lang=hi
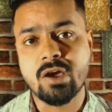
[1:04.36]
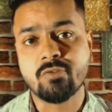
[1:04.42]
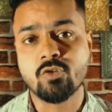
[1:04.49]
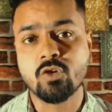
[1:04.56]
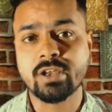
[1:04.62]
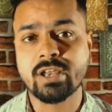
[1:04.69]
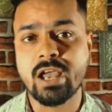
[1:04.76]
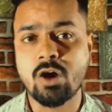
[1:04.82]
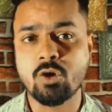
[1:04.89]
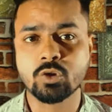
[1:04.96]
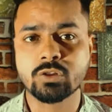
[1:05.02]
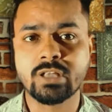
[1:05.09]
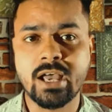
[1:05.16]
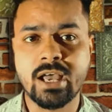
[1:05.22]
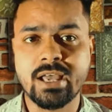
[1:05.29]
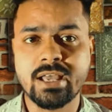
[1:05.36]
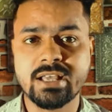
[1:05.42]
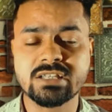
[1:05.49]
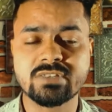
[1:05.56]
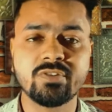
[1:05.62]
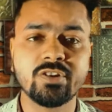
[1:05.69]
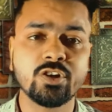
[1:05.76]
वो क्या होता है
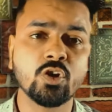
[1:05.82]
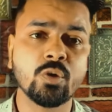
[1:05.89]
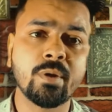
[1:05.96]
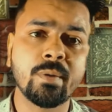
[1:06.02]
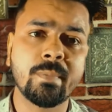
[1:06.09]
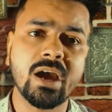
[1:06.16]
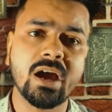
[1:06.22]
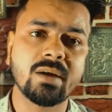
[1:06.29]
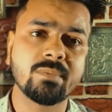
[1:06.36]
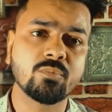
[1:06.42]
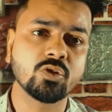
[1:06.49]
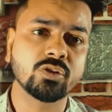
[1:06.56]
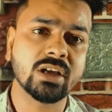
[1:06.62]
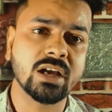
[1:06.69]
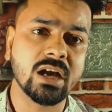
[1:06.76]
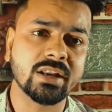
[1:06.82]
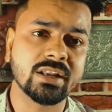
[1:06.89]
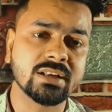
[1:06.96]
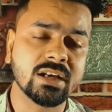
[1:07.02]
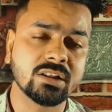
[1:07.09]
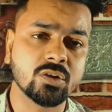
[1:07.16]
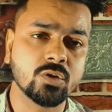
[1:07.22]
इस वीडियो में मैं आपको
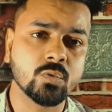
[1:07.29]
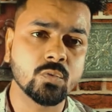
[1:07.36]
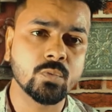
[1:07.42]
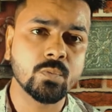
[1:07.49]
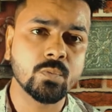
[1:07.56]
दिखाने जाता हूँ